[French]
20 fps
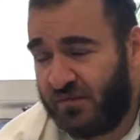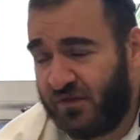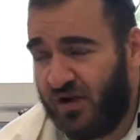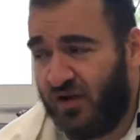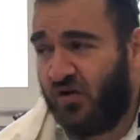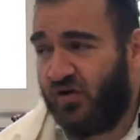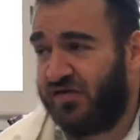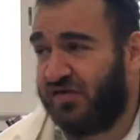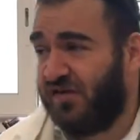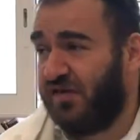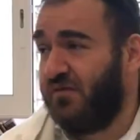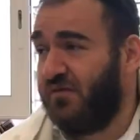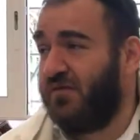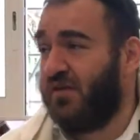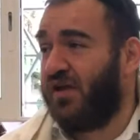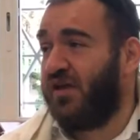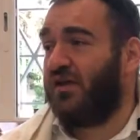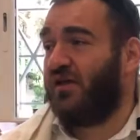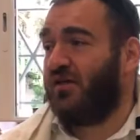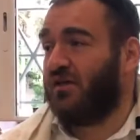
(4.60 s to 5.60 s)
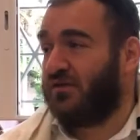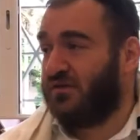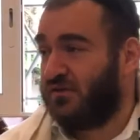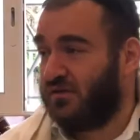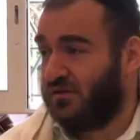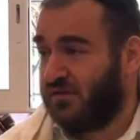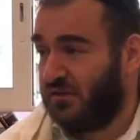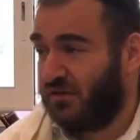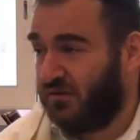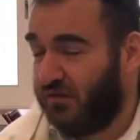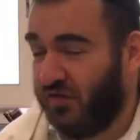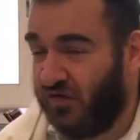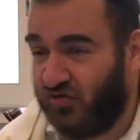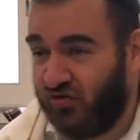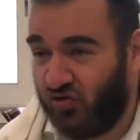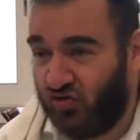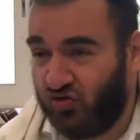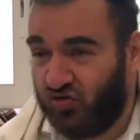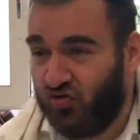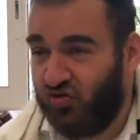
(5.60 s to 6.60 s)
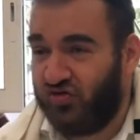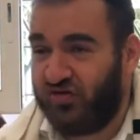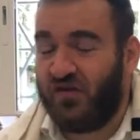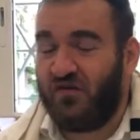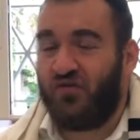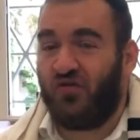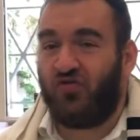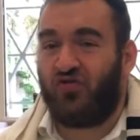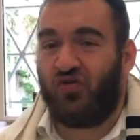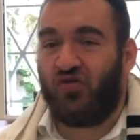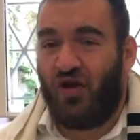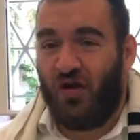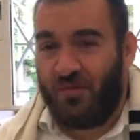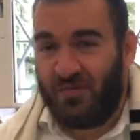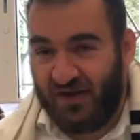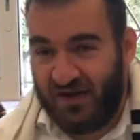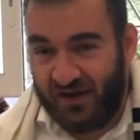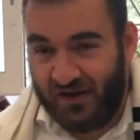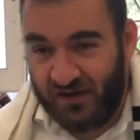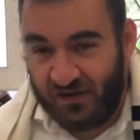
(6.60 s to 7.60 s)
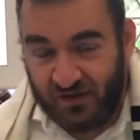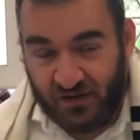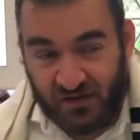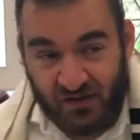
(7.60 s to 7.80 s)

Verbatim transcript: et le 10 mai. Mais surtout, ce qu'il faut se rappeler,